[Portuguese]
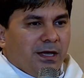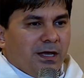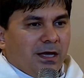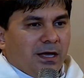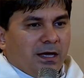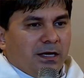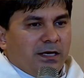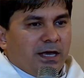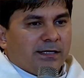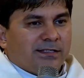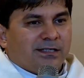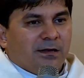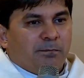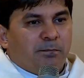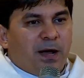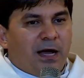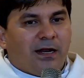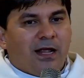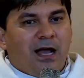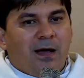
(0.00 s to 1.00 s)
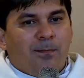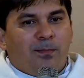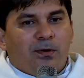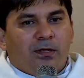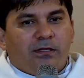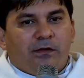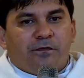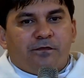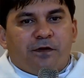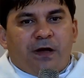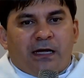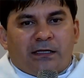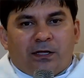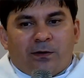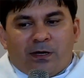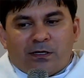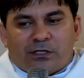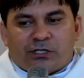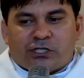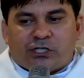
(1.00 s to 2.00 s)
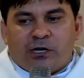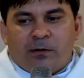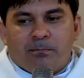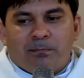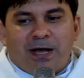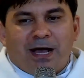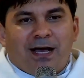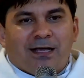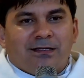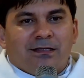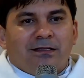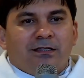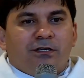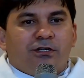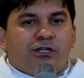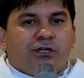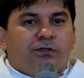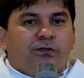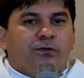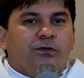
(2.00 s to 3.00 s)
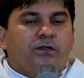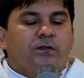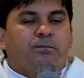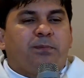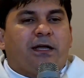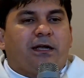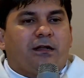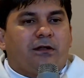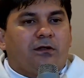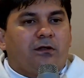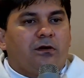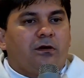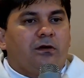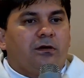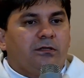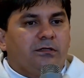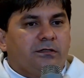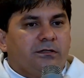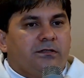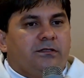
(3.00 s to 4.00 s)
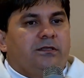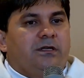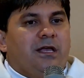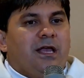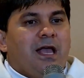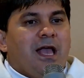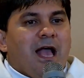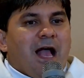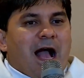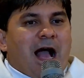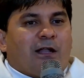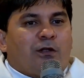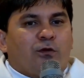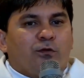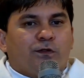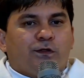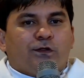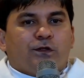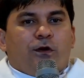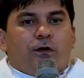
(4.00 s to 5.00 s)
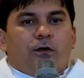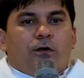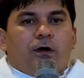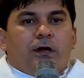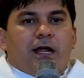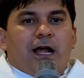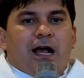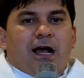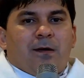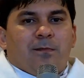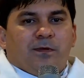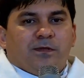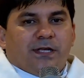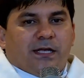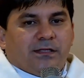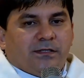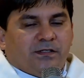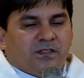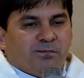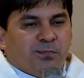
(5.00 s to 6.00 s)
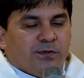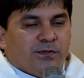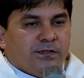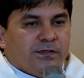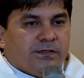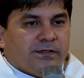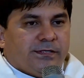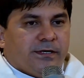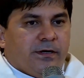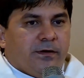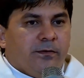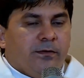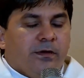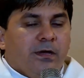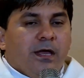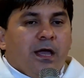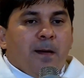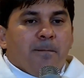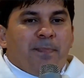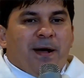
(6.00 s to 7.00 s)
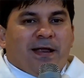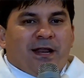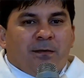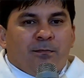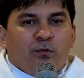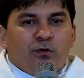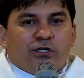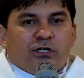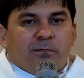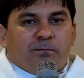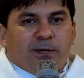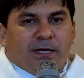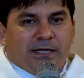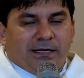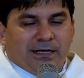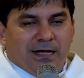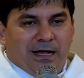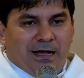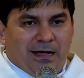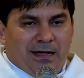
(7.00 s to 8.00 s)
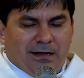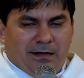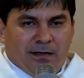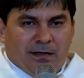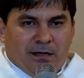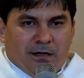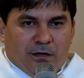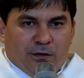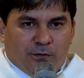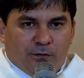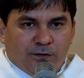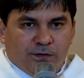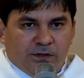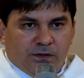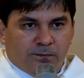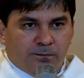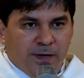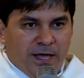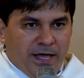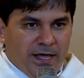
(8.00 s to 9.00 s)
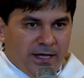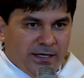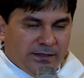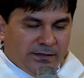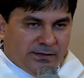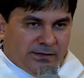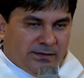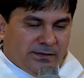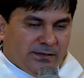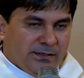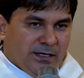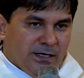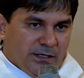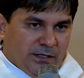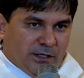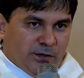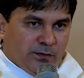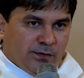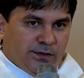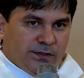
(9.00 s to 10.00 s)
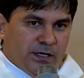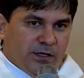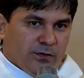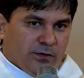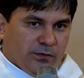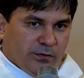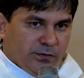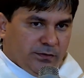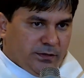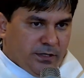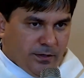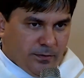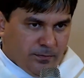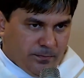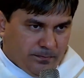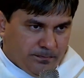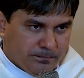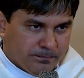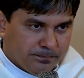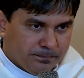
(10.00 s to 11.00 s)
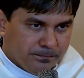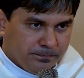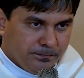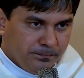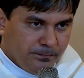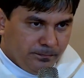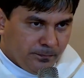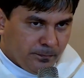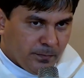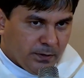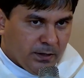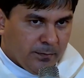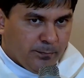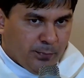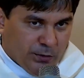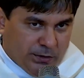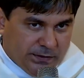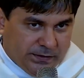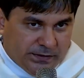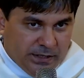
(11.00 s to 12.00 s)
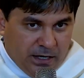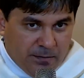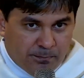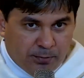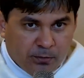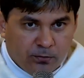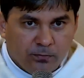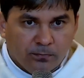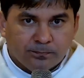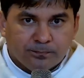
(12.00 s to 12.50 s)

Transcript: E essa parábola, de fato, é uma chamada de Jesus para nós a nos colocarmos à disposição para multiplicar os bens que o Senhor nos deu. Por exemplo,